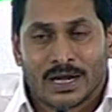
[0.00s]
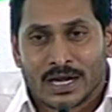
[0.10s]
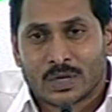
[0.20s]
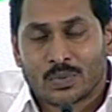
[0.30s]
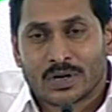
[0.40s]

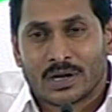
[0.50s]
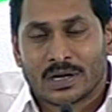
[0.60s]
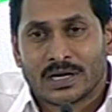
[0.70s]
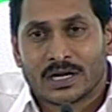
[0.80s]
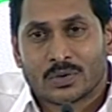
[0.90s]
నెట్వర్క్
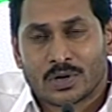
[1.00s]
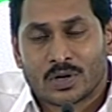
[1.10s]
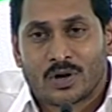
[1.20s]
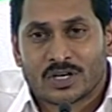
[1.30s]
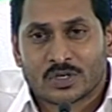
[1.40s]
నెట్వర్క్
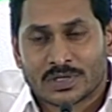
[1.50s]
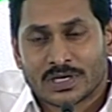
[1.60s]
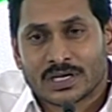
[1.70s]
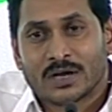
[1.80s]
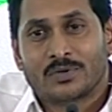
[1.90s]

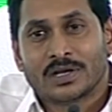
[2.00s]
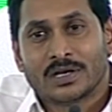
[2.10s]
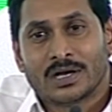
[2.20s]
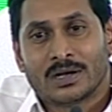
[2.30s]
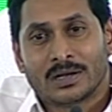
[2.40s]
హాస్పిటల్కి
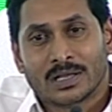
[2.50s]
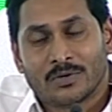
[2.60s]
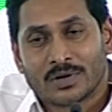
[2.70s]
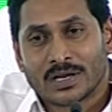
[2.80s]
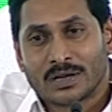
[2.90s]
ఎవడైనా
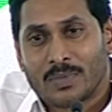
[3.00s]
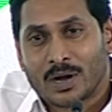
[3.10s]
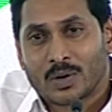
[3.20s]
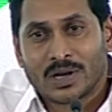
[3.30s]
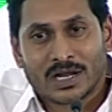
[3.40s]
ఎవరైనా
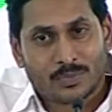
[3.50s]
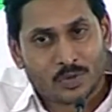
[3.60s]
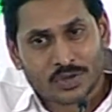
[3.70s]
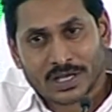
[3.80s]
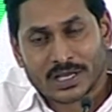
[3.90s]

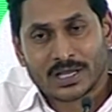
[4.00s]
బాగోలేకపోతే